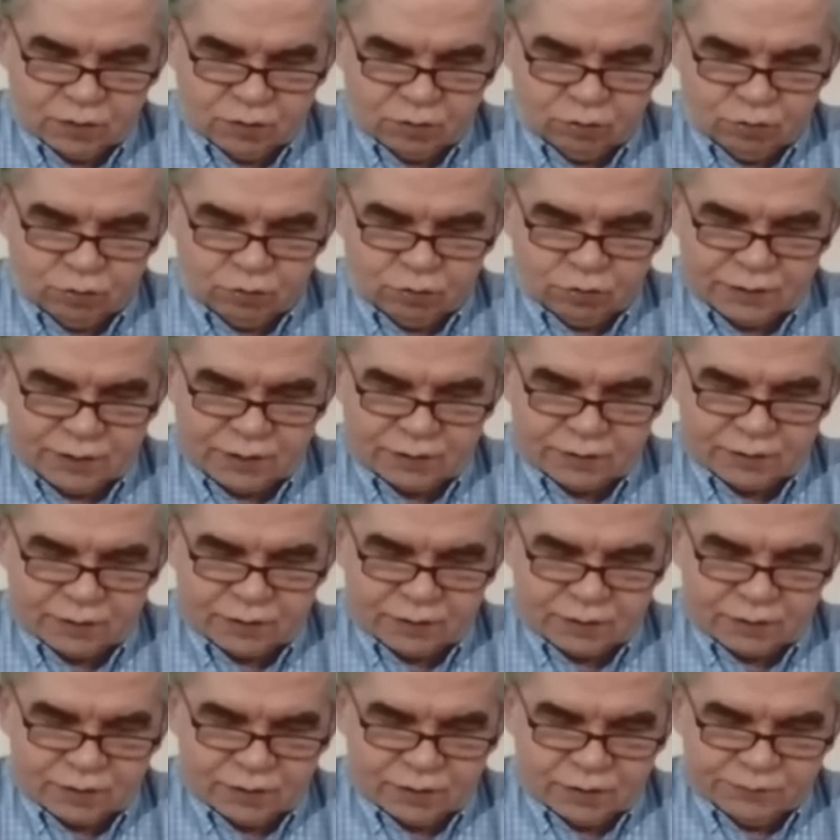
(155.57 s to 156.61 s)
Onlar
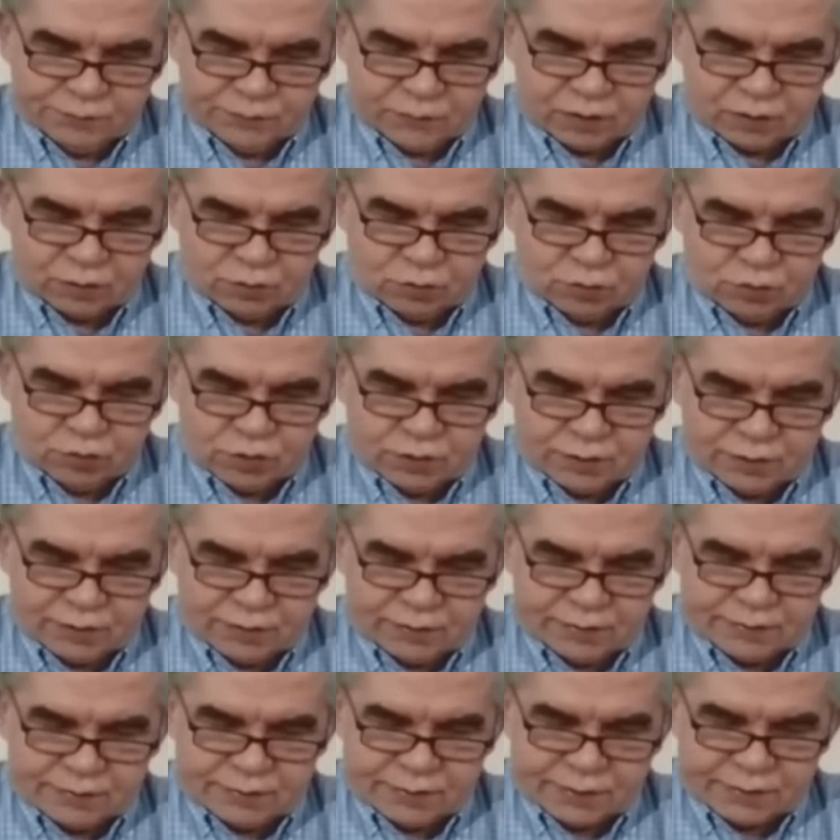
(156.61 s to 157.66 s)
da Rusların
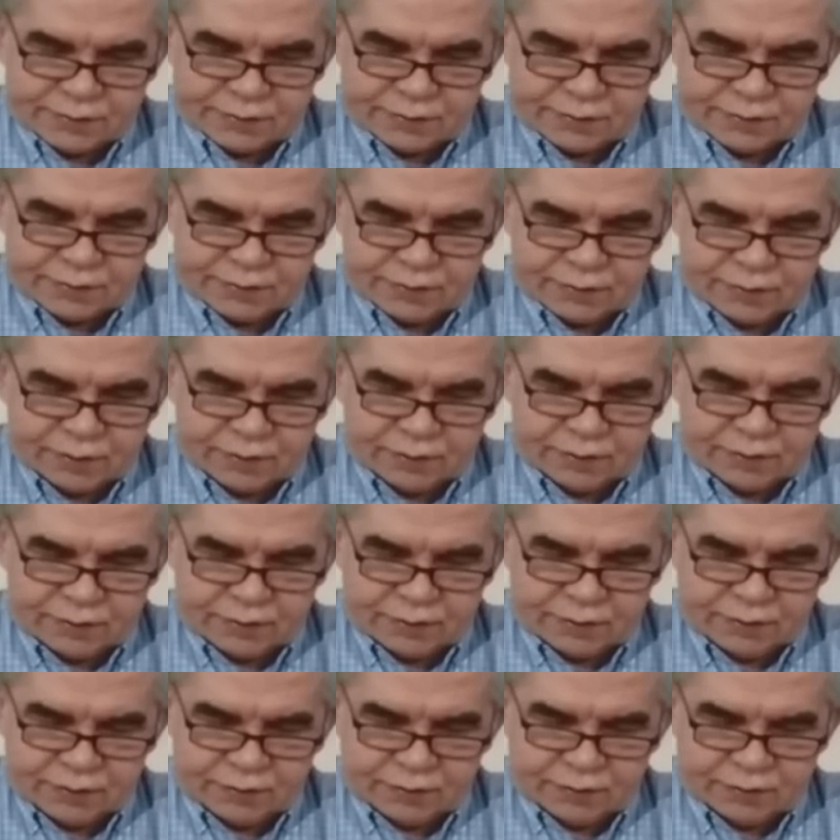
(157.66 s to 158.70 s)
içerisindeki
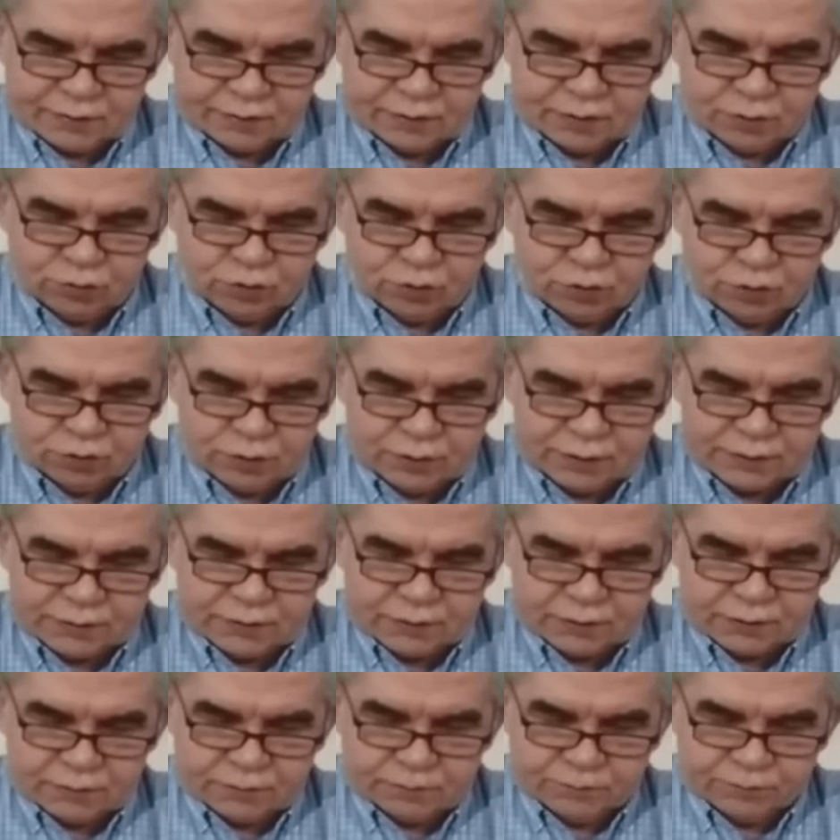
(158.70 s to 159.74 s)
ailelerinin yanına
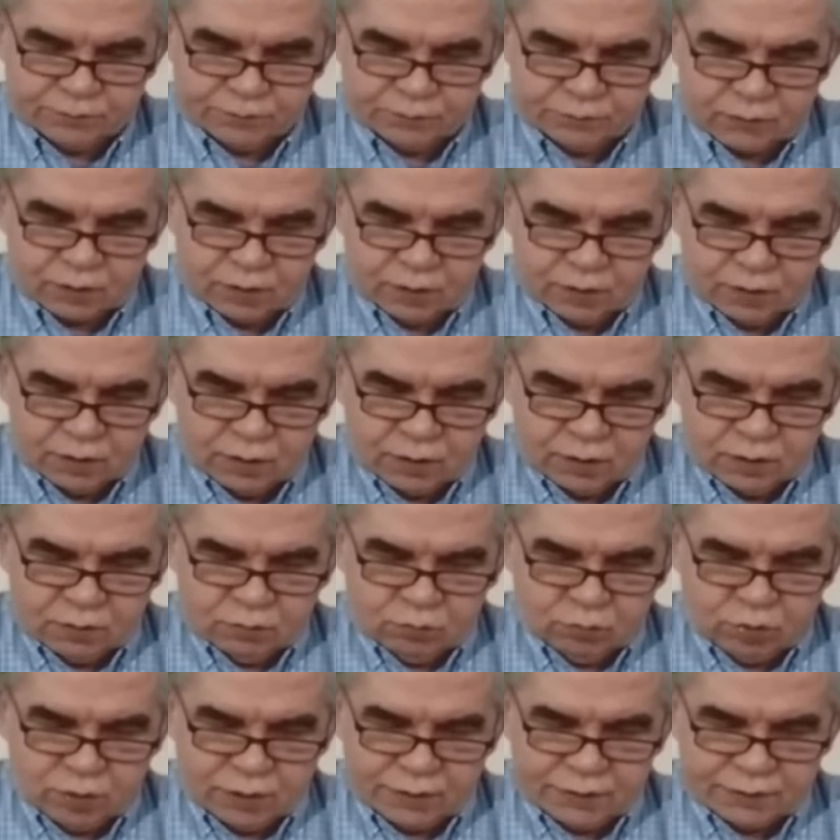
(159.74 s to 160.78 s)
döndüler.
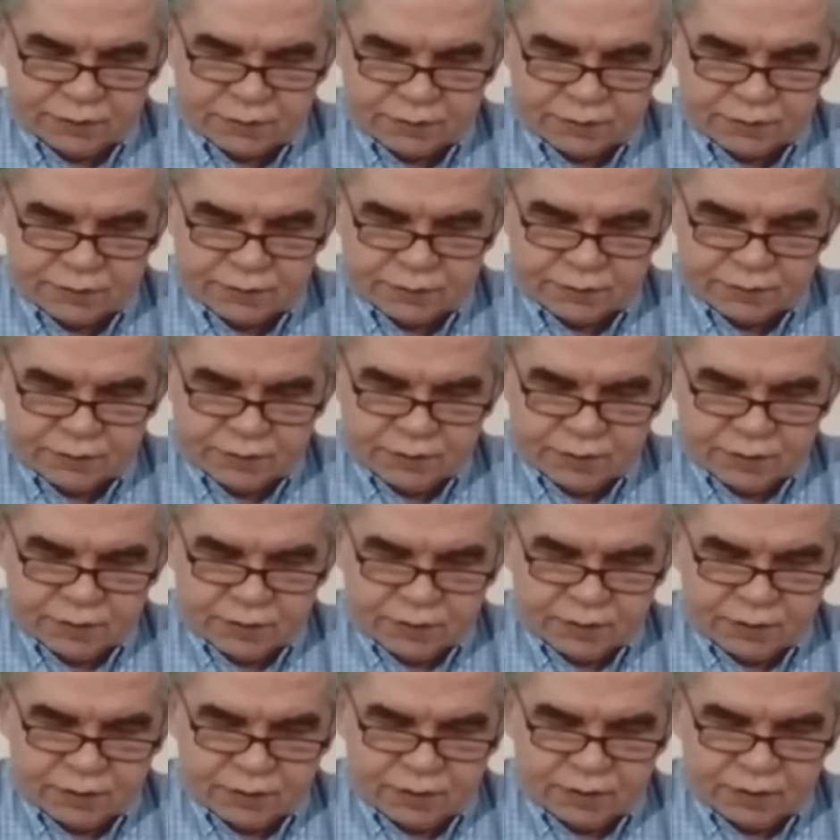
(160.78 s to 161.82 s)
Bu hareket
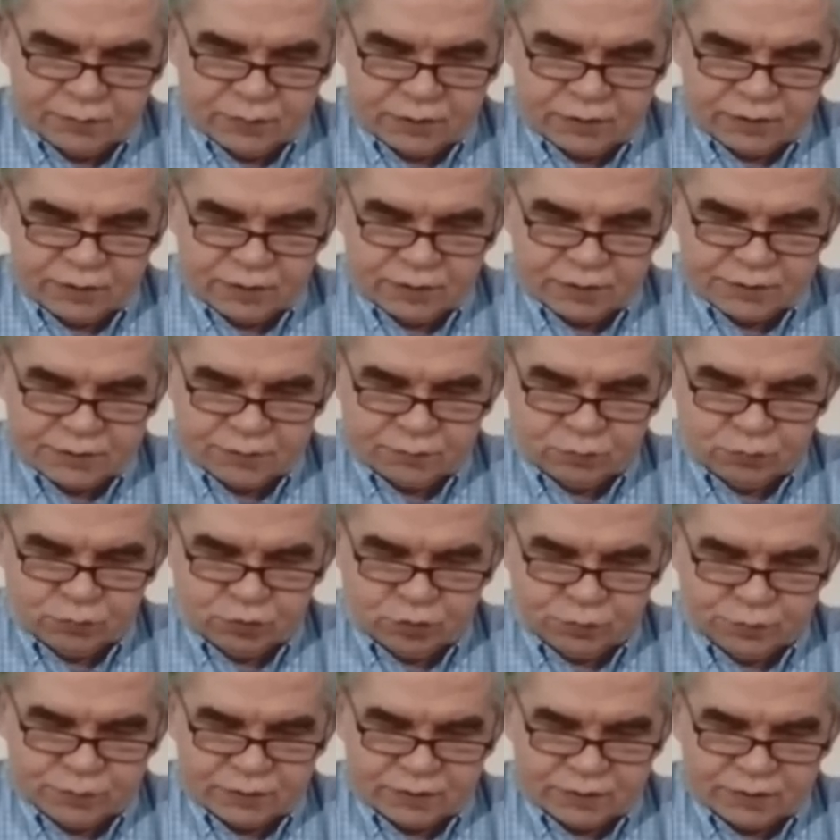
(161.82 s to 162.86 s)
Ermeniler için
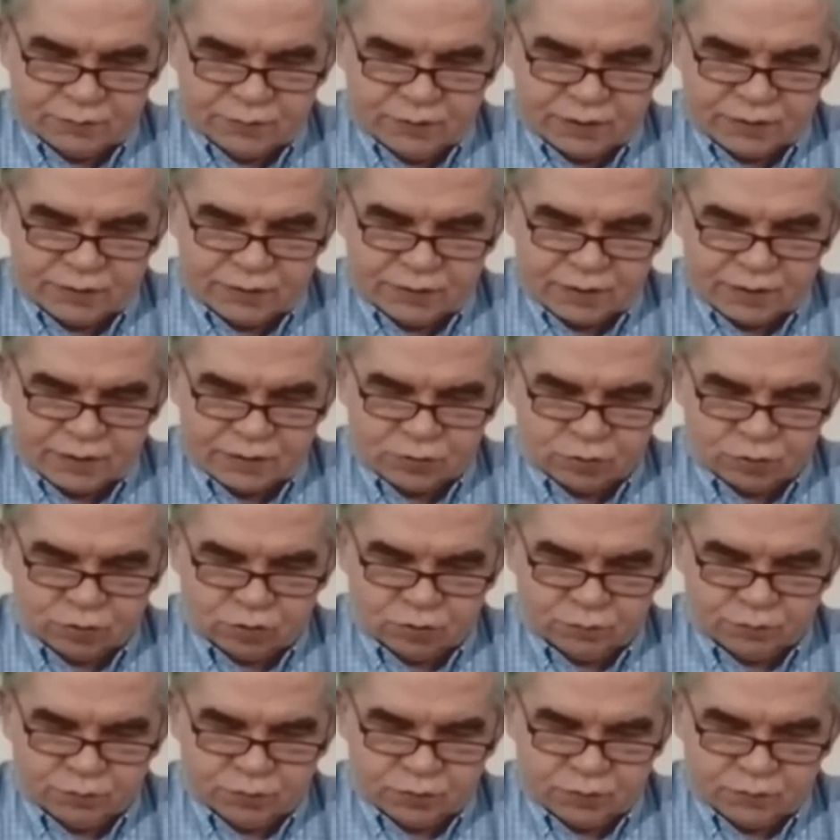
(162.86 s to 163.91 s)
büyük bir ibret dersi
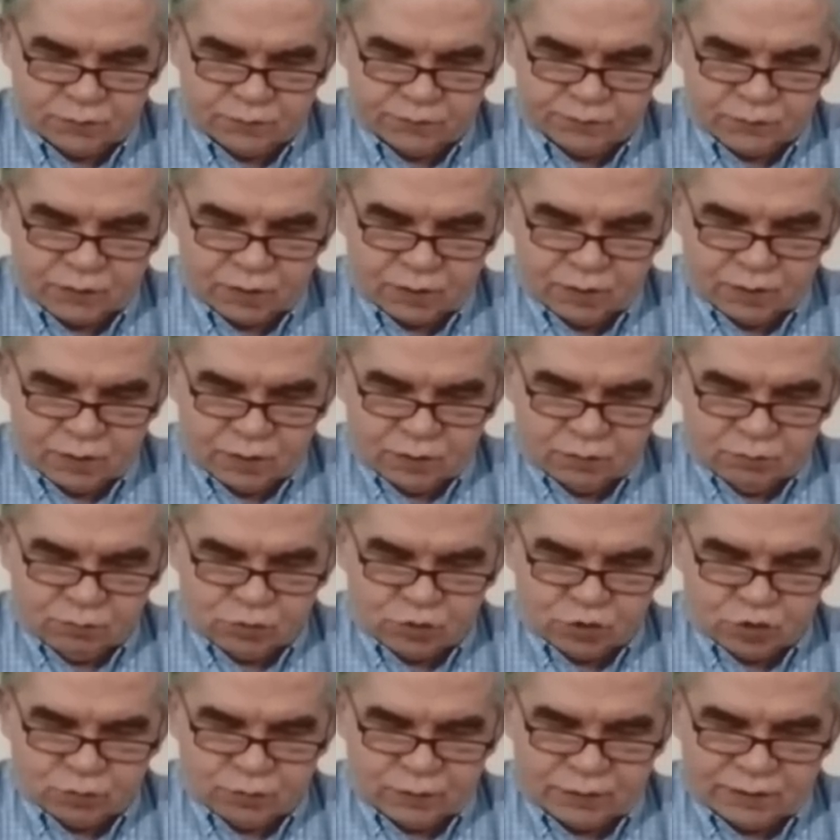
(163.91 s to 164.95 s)
olup
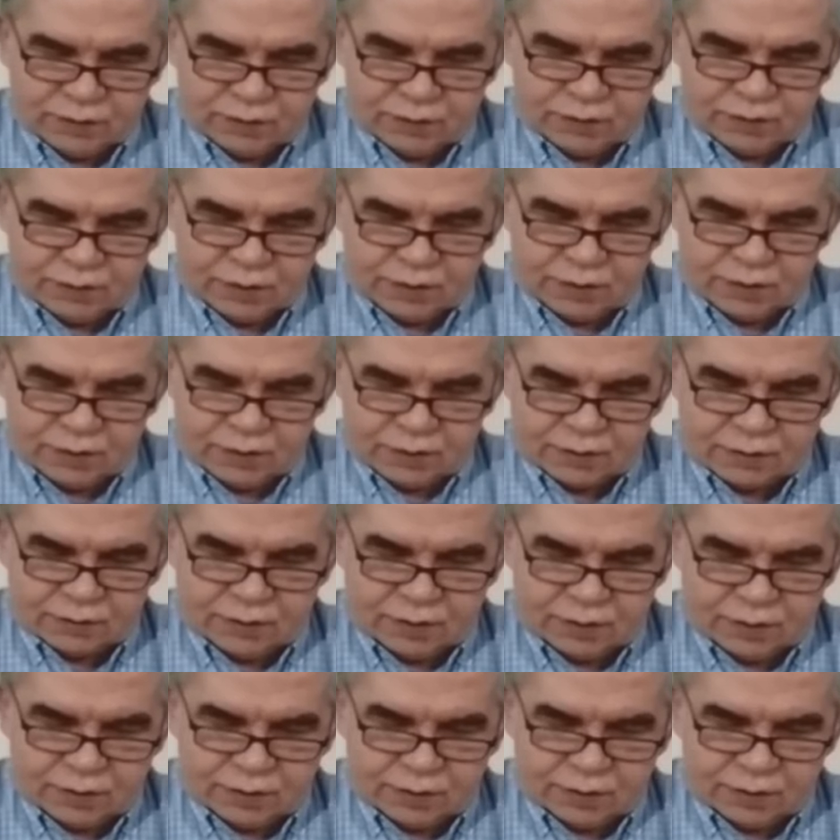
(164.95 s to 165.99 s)
Müslümanların
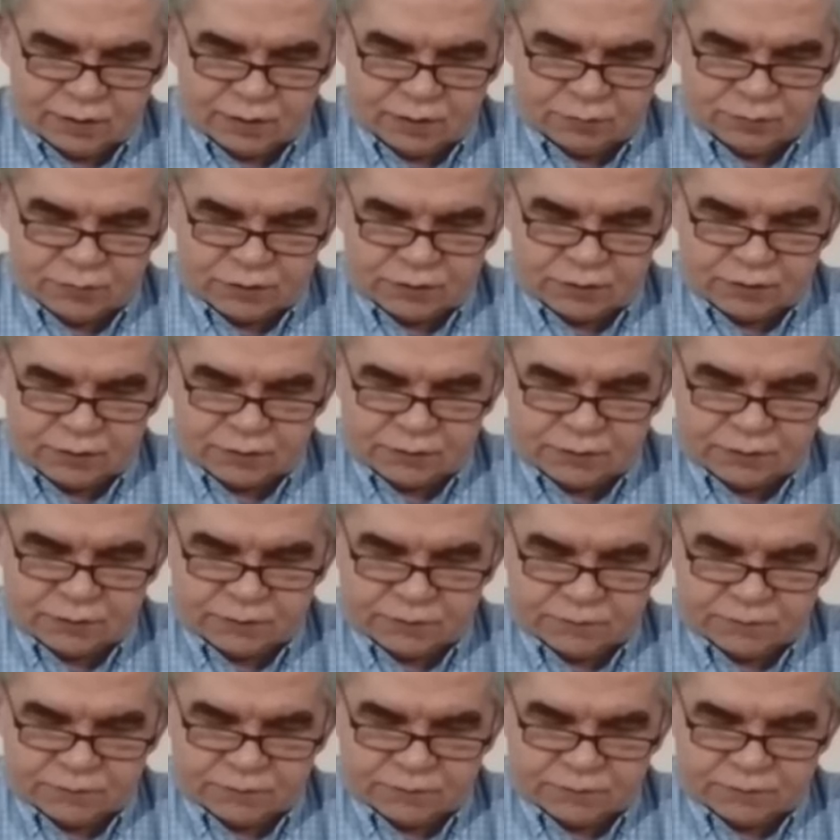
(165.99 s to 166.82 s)
ahlakına hayran kalmışlardı.